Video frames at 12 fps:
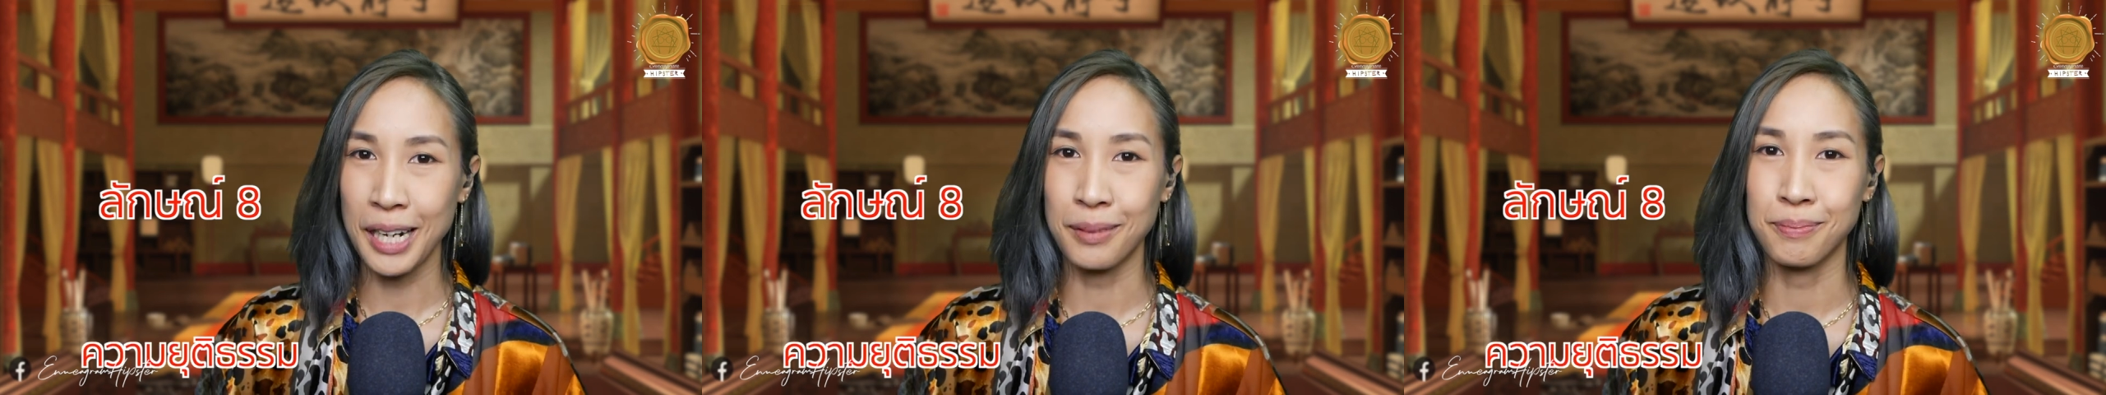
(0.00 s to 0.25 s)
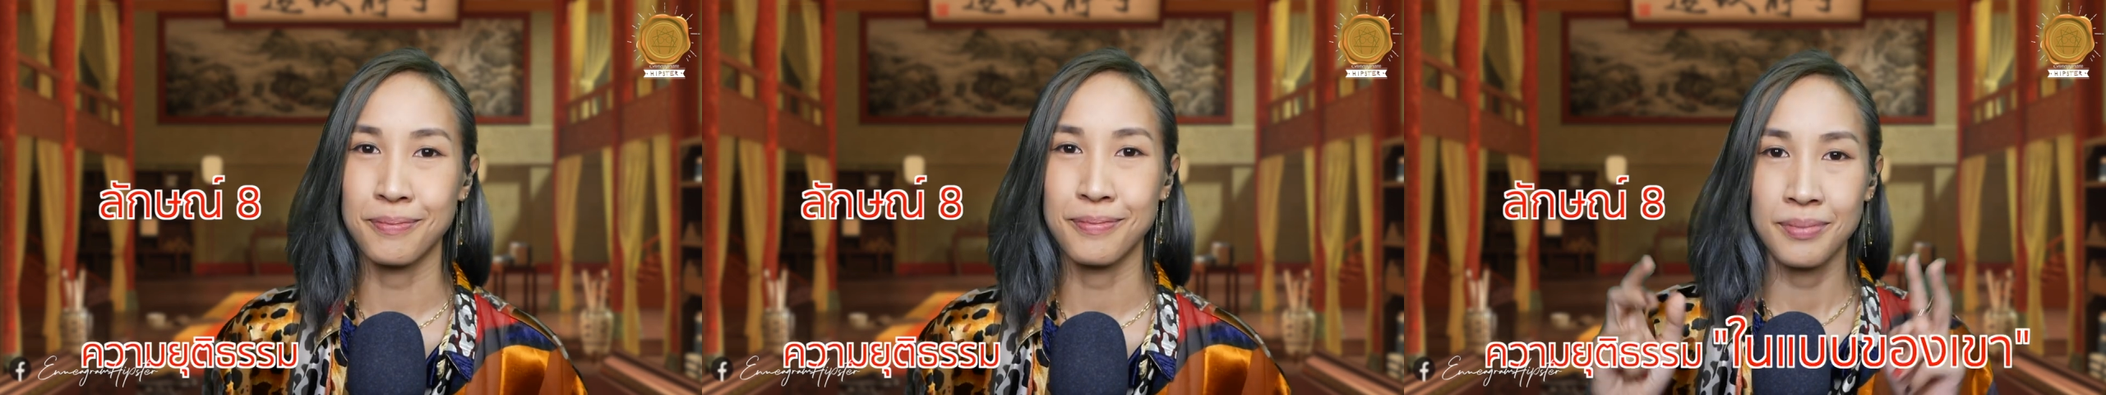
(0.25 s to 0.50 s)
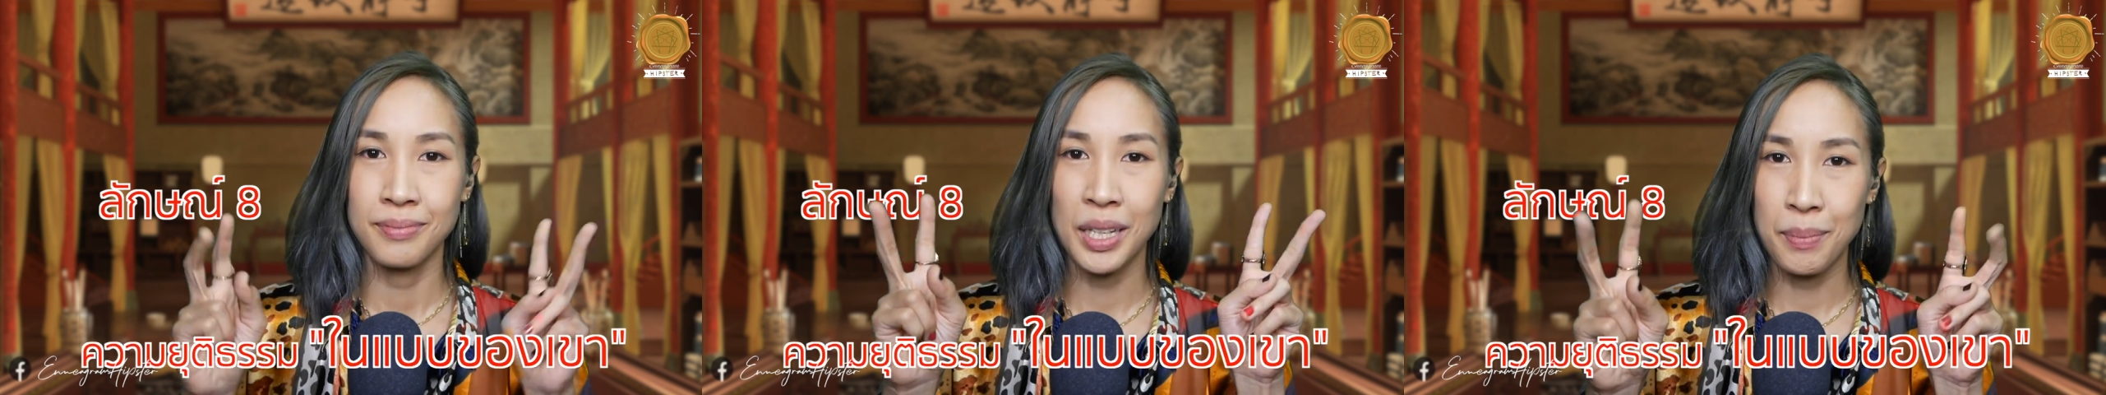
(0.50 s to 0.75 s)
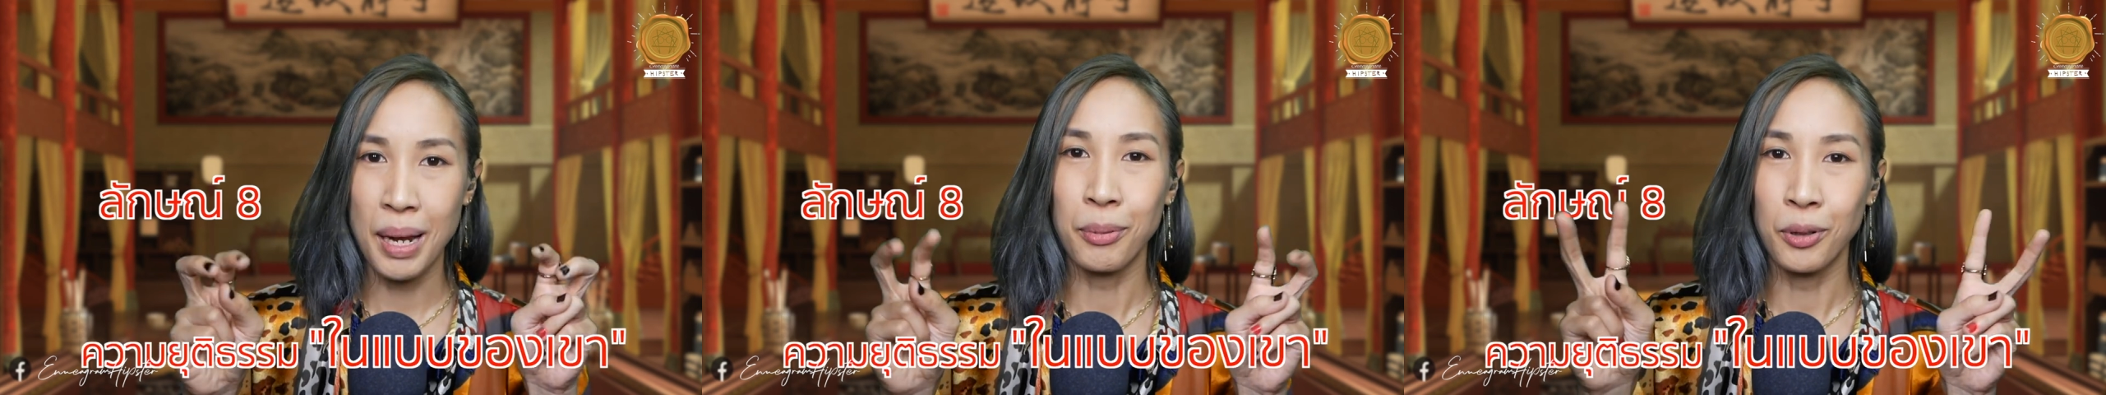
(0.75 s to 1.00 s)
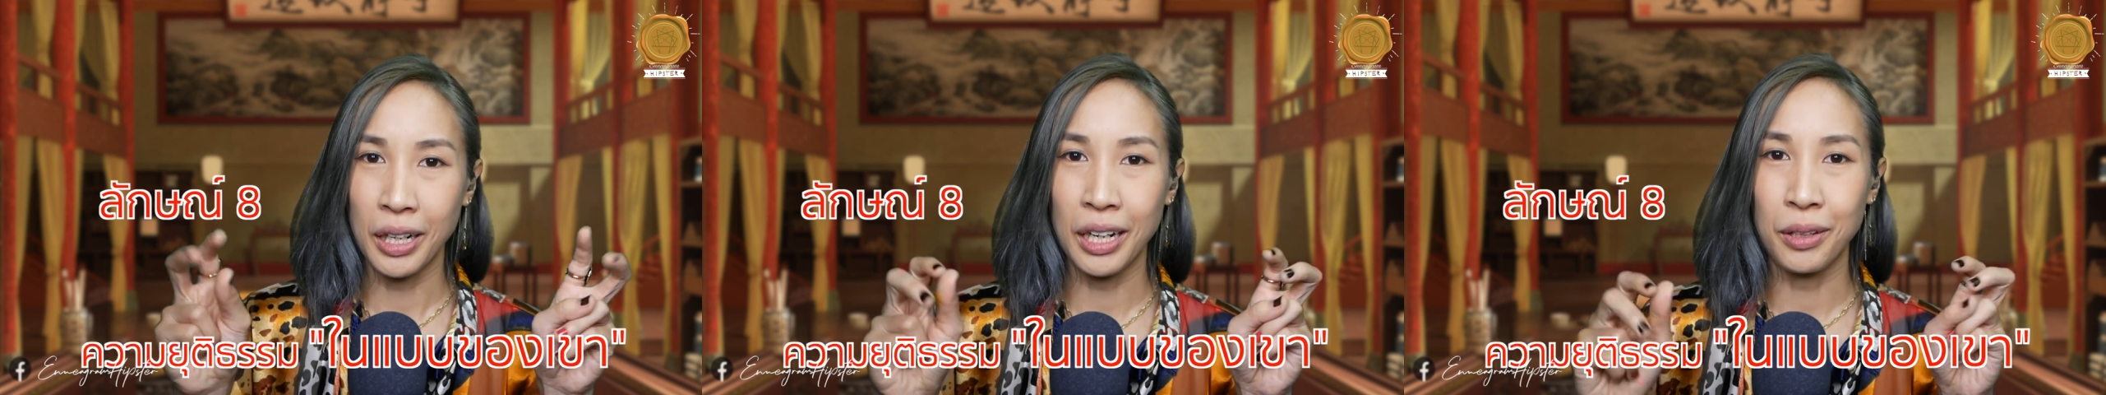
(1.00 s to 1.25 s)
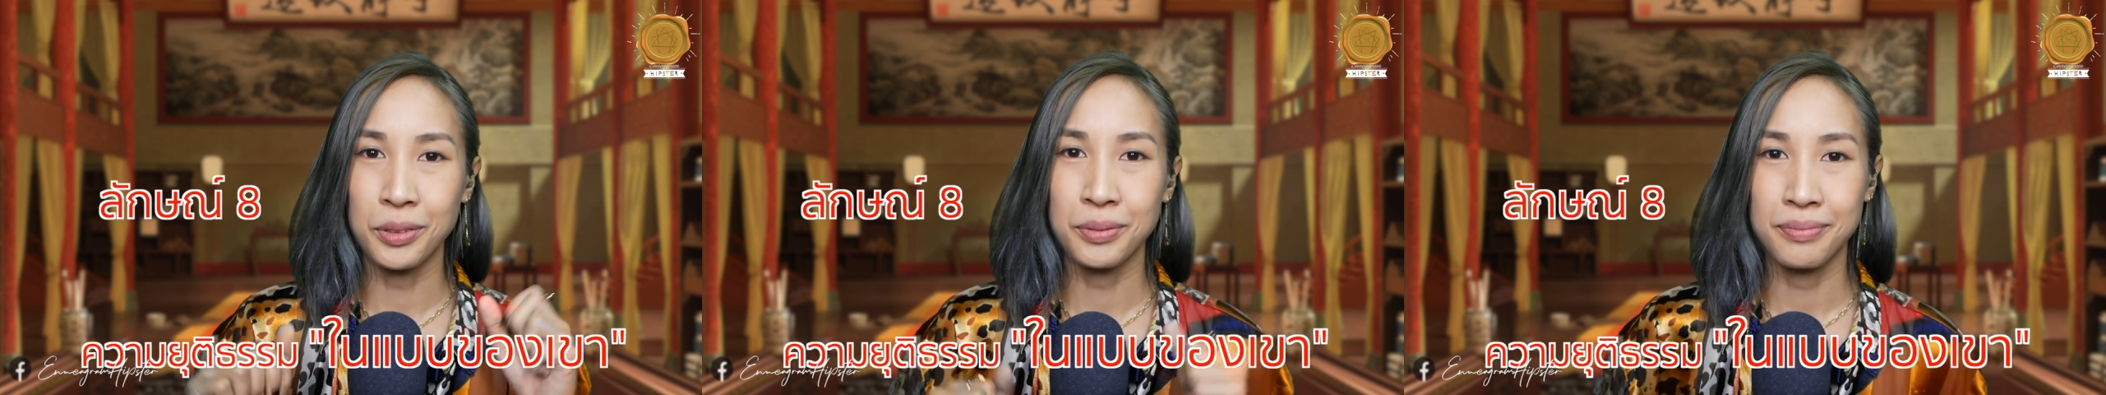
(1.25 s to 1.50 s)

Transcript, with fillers: ธรรม ในแบบของเขา